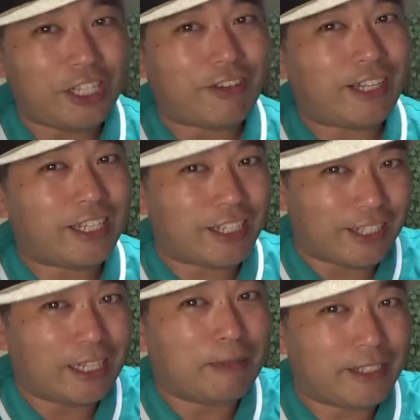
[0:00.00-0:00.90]
りにはないや
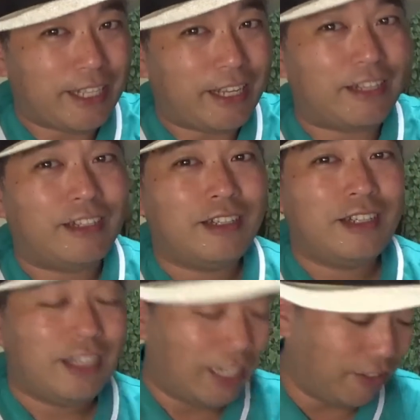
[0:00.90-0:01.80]
つありました
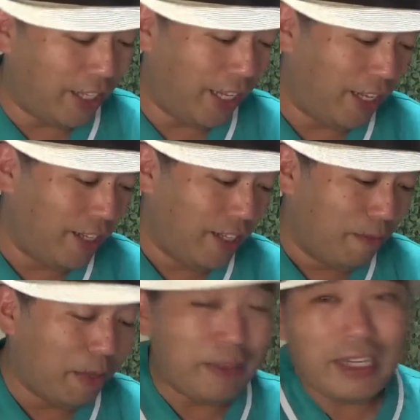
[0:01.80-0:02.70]
あのね
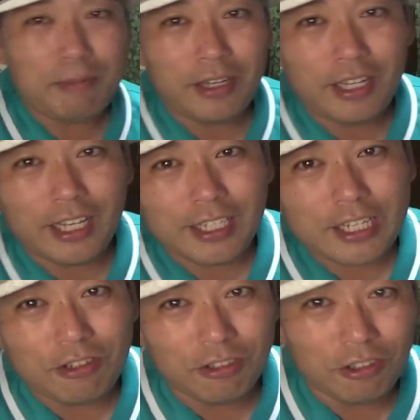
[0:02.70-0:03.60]
まあ、ミリビリが最
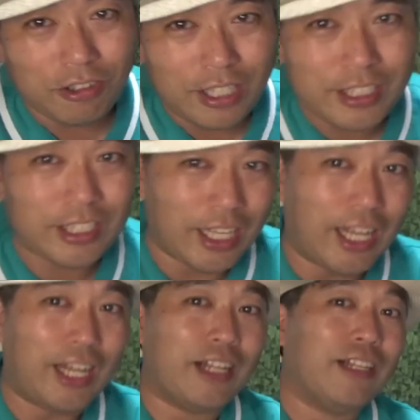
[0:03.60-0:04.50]
初の曲です
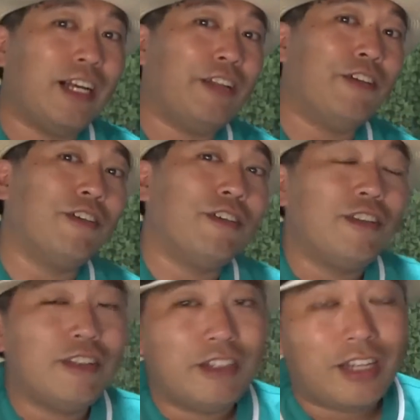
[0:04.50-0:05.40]
が、あの、
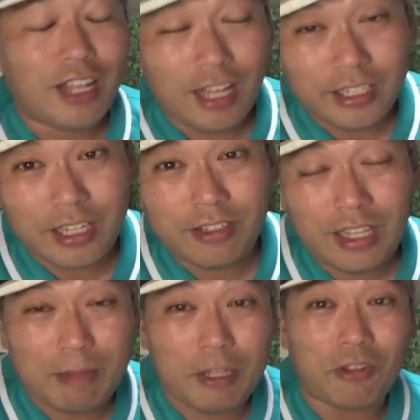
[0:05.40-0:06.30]
リハーサル
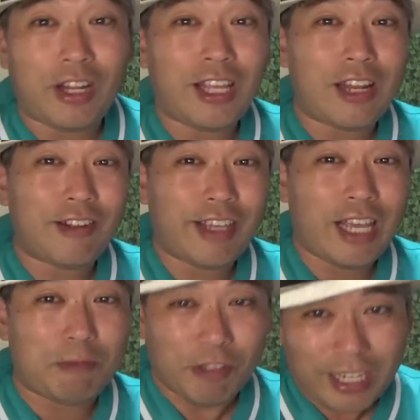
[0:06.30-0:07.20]
で
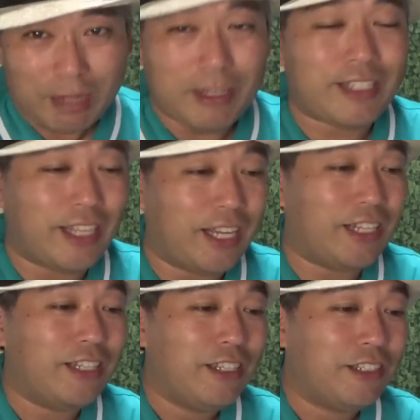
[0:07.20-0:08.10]
ミトレイヤルゲームをやりました。
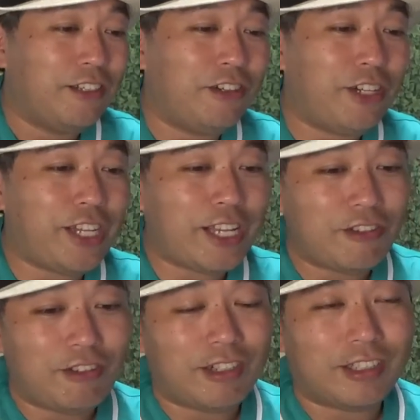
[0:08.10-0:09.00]
急にあ
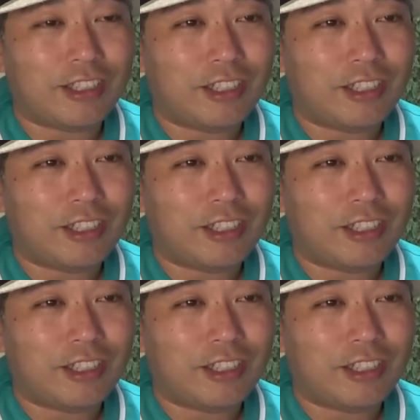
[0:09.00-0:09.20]
の、